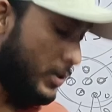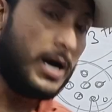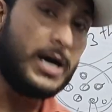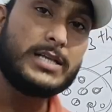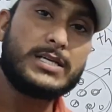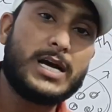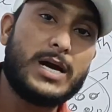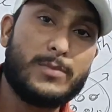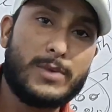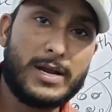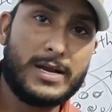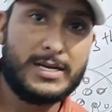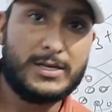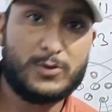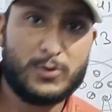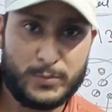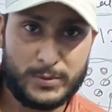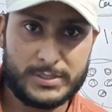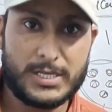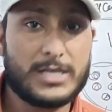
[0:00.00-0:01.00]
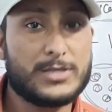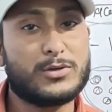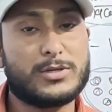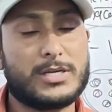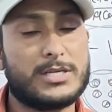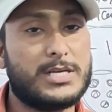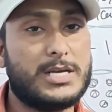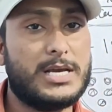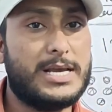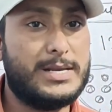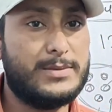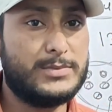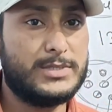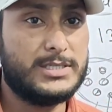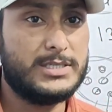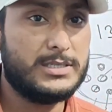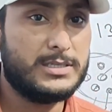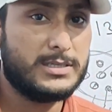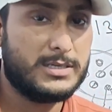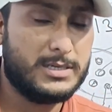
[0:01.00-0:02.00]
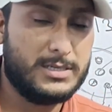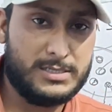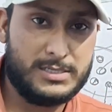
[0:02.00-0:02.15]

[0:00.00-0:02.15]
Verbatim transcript: तो आज का हमारा ये टॉपिक था छोटा सा एम सी